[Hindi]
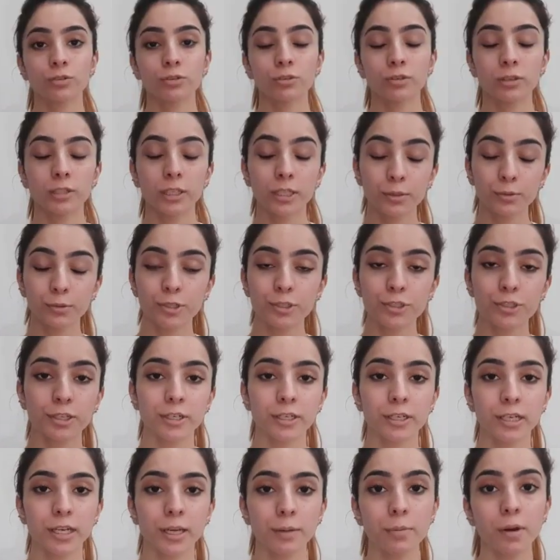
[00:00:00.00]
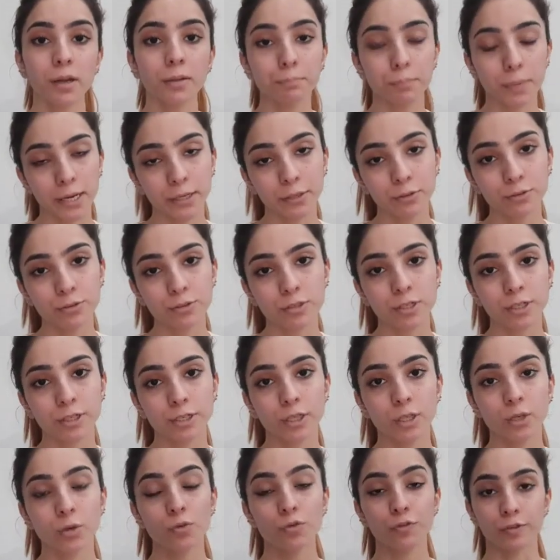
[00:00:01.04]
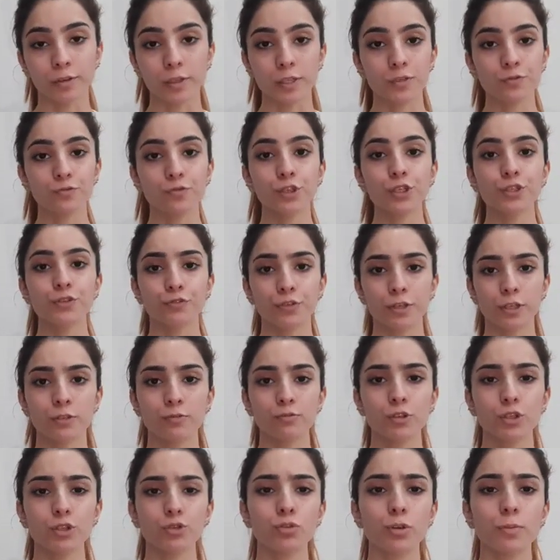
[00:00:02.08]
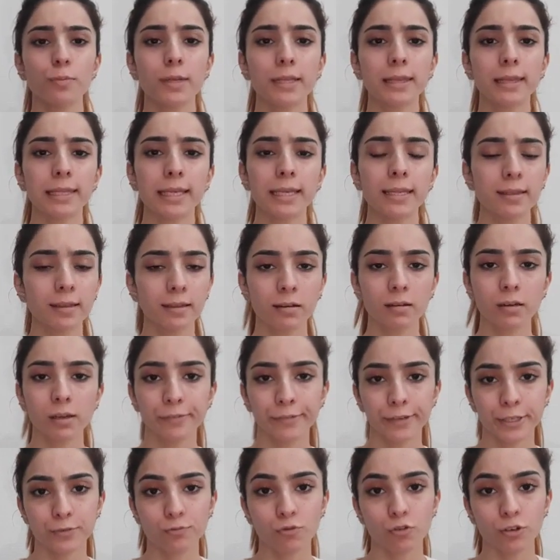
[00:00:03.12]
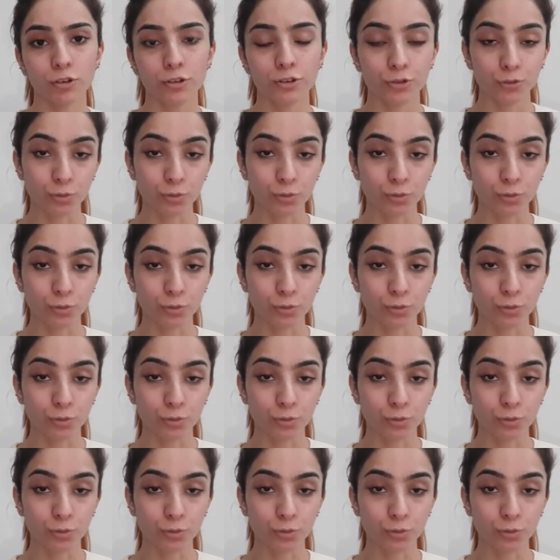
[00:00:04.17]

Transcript: टीथ ब्रश करने के बाद मैं यूज़ करती हूँ फेस वॉश फेस वॉश में मैं तीन तरह के फेस वॉश